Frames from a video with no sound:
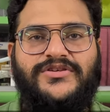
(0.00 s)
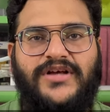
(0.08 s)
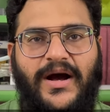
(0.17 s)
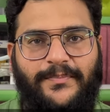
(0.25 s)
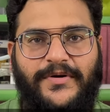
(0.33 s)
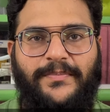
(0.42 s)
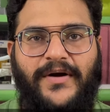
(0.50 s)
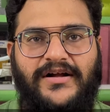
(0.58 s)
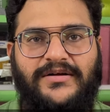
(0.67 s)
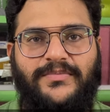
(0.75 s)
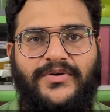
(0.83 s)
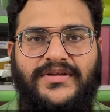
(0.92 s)
ஸோ அப்படி
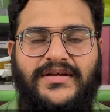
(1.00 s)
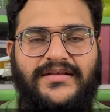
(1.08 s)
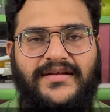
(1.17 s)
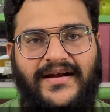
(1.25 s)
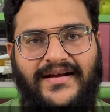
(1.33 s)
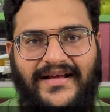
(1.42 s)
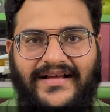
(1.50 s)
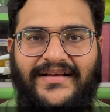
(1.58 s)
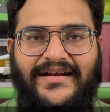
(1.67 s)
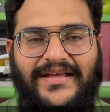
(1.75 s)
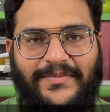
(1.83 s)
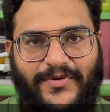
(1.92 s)
பார்க்கும்போது இது
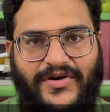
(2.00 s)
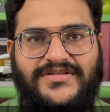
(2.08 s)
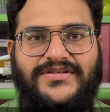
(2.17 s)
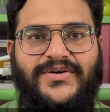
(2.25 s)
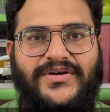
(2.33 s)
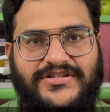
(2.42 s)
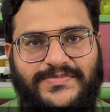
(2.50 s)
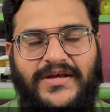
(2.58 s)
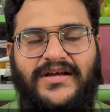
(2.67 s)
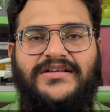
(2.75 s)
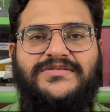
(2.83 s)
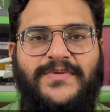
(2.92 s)
ரெண்டாக நீங்கள் ப்ராசரோட
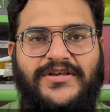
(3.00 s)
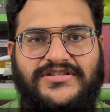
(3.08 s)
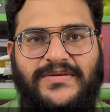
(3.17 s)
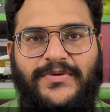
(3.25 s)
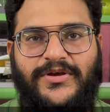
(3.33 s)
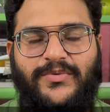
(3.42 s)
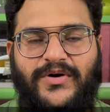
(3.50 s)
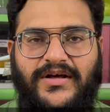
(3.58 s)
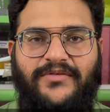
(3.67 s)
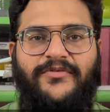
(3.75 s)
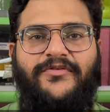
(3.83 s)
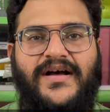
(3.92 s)
ஸ்பீ
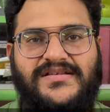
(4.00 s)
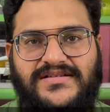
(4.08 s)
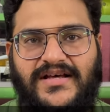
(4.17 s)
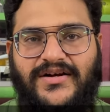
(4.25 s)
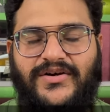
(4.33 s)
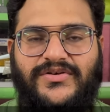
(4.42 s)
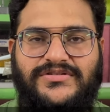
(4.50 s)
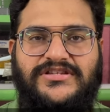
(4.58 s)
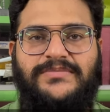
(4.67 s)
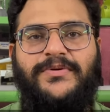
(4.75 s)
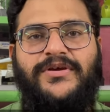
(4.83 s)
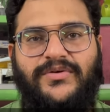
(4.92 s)
சிபியூவோட ஃபாஸ்ட்டாக இருக்கட்டும்
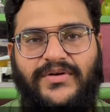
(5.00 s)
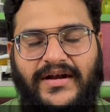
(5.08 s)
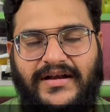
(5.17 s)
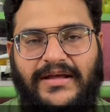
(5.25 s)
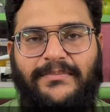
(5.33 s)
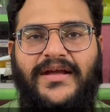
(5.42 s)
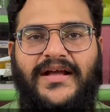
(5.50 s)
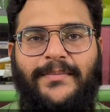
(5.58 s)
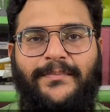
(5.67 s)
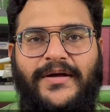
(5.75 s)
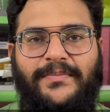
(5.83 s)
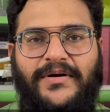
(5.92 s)
ஜிபியு ரெண்டையுமே
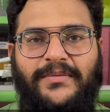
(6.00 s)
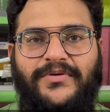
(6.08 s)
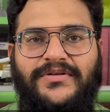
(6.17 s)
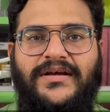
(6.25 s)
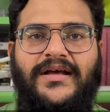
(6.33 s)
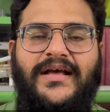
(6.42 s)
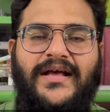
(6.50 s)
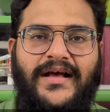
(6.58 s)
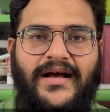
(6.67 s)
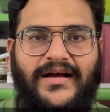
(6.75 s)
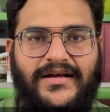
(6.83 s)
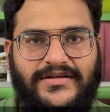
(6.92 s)
கம்பேர் பண்ணும்போது
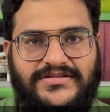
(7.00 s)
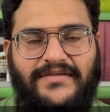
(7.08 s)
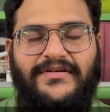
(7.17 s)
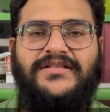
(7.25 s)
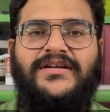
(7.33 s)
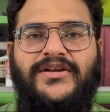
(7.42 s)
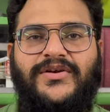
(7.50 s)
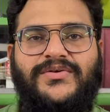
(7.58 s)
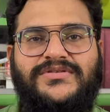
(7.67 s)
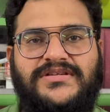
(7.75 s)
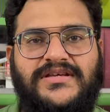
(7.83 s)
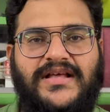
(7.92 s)
செவன் தேர்ட்டி
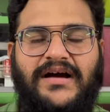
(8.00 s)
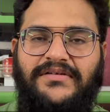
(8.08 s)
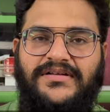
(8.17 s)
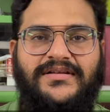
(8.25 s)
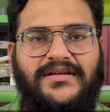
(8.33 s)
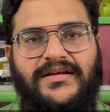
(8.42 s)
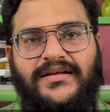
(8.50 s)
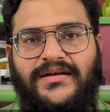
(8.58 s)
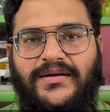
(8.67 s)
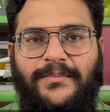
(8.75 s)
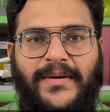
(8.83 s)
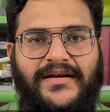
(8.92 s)
டூ ஜி தான் வந்து
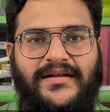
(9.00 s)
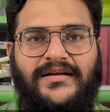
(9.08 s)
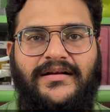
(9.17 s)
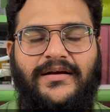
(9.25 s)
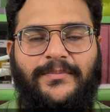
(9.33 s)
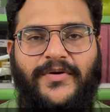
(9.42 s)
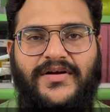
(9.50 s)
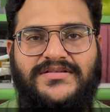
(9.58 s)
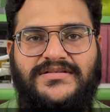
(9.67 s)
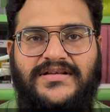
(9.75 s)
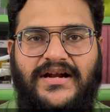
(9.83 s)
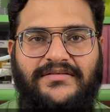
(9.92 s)
பெட்டர்
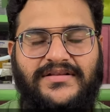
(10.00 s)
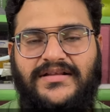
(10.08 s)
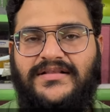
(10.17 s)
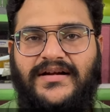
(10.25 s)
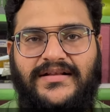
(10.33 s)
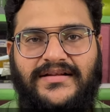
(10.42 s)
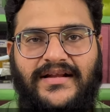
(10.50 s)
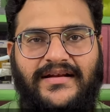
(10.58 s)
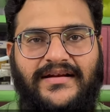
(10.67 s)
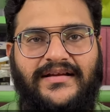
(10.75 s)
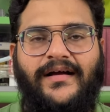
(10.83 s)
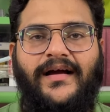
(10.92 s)
ப்ராசஸராக வந்து இந்த இடத்துல
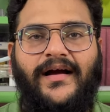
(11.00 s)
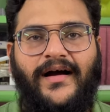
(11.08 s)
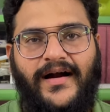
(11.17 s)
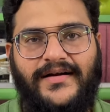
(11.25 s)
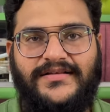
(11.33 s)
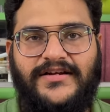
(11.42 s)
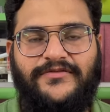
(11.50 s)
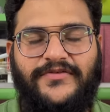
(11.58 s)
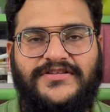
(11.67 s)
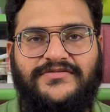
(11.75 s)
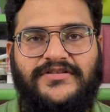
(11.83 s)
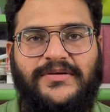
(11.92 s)
இருக்குது அடுத்த
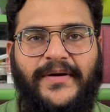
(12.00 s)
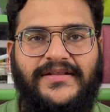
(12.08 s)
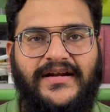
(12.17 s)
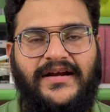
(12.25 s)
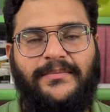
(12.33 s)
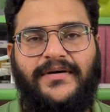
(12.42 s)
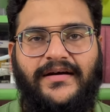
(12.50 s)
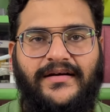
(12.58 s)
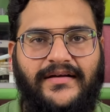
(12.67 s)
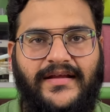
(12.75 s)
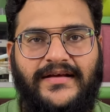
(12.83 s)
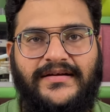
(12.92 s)
டிஃப்ரென்ஸ் வந்து பார்த்திங்கன்னா நம்ம
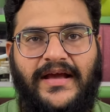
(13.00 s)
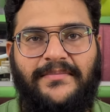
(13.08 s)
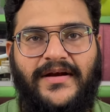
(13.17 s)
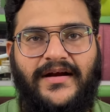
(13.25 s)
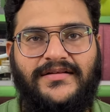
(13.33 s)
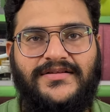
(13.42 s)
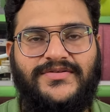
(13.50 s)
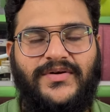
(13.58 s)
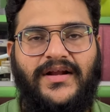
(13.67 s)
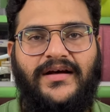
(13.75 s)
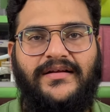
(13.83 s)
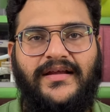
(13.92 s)
ரியர் கேமராலேருந்து
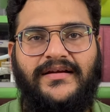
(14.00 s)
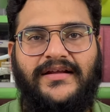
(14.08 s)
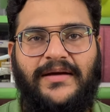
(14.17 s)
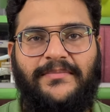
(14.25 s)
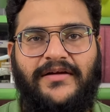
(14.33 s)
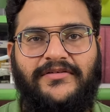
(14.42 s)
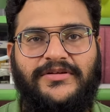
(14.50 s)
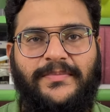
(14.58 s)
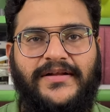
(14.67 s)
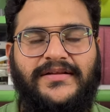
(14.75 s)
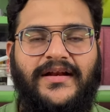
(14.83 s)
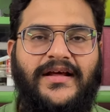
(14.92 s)
சொல்லலாம் ரியர் கேமரா வந்து
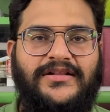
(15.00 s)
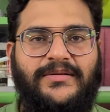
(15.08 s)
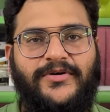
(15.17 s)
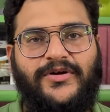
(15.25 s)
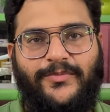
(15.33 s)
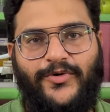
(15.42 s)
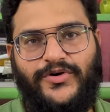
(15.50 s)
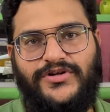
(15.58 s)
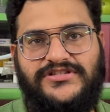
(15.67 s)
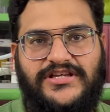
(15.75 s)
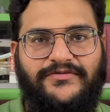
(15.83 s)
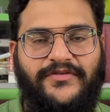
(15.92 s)
பார்த்திங்கன்னா இந்த பக்கம் மோட்டோ
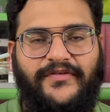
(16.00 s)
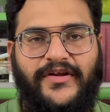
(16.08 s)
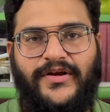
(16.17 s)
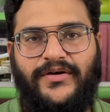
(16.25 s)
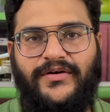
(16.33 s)
ஜி ஃபிஃப்டியில்